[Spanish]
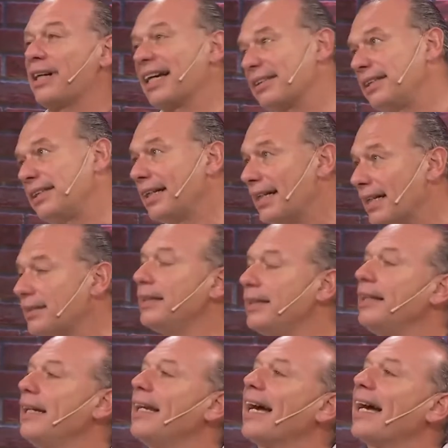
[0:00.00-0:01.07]
casi,
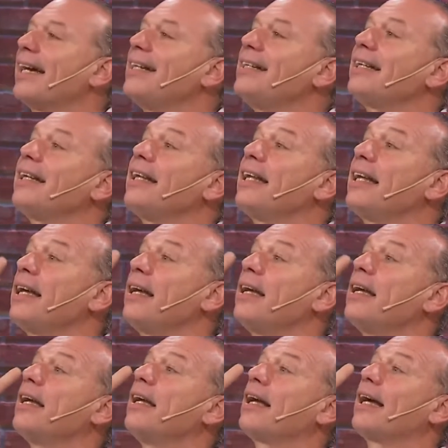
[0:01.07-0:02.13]
casi la gente
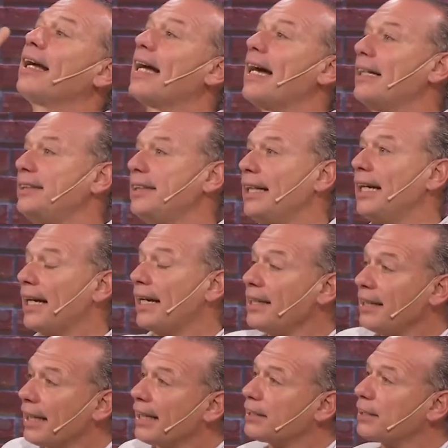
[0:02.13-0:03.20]
de calle, la
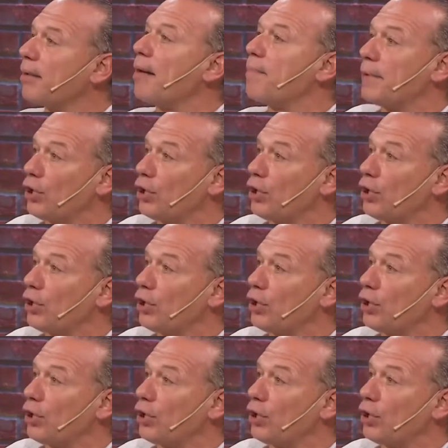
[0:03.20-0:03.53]
gente que lleva